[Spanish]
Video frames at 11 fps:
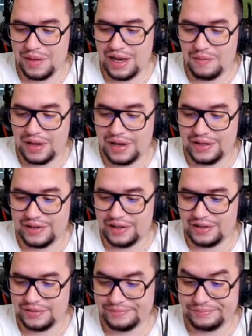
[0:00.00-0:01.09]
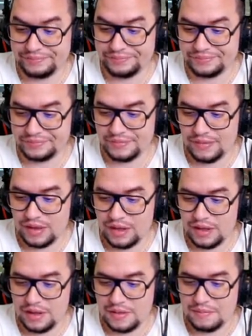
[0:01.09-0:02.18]
de las balizas,
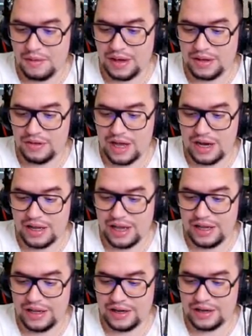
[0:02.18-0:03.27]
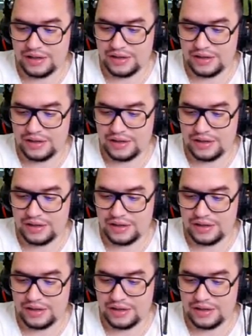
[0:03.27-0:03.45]
me va a tocar que ir